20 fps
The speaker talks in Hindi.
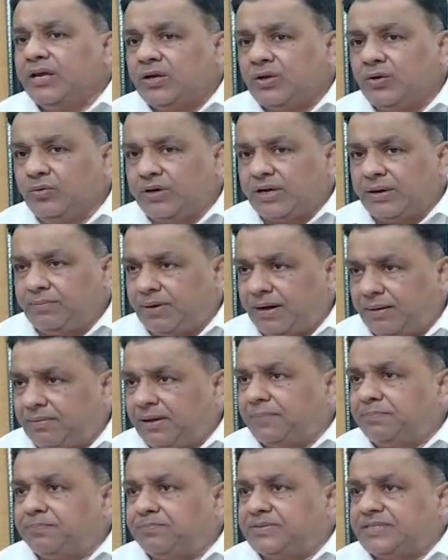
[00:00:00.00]
क्योंकि माँ
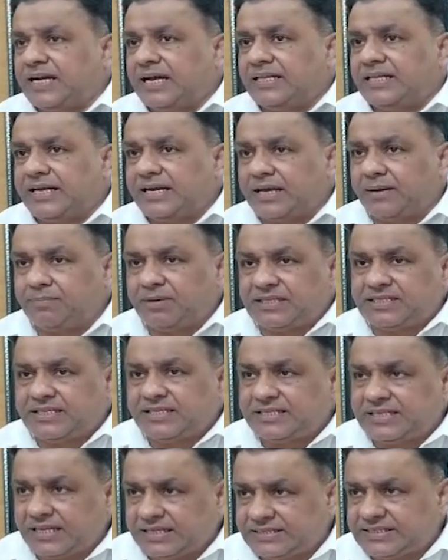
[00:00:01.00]
बाप चाहते कि बच्ची
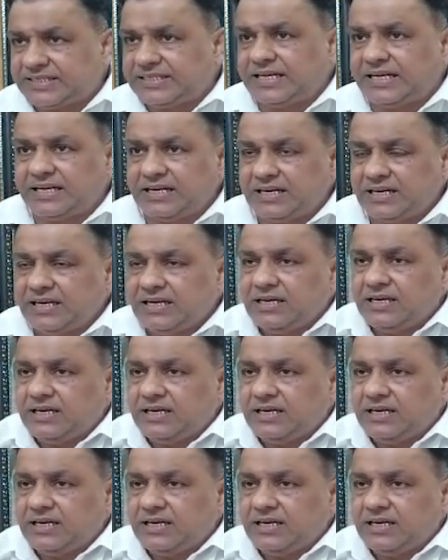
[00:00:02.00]
जल्द से जल्द